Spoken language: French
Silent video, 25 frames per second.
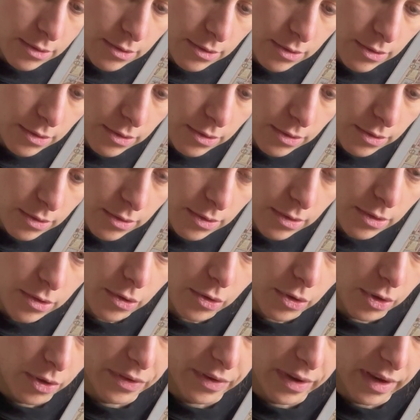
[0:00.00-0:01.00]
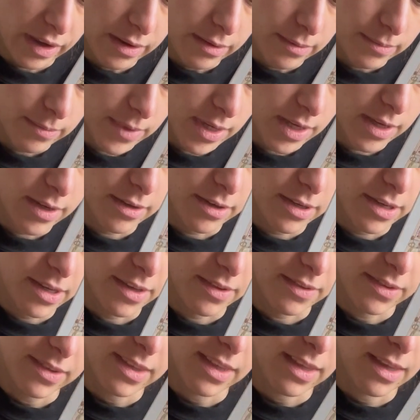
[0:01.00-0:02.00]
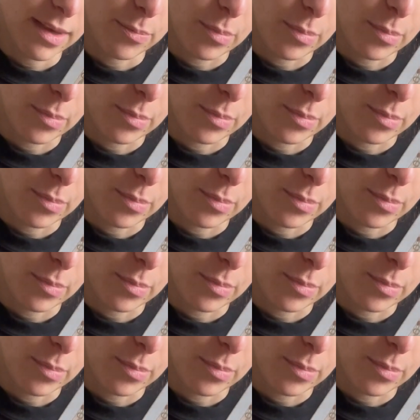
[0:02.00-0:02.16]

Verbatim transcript: oh, en Angleterre. n'est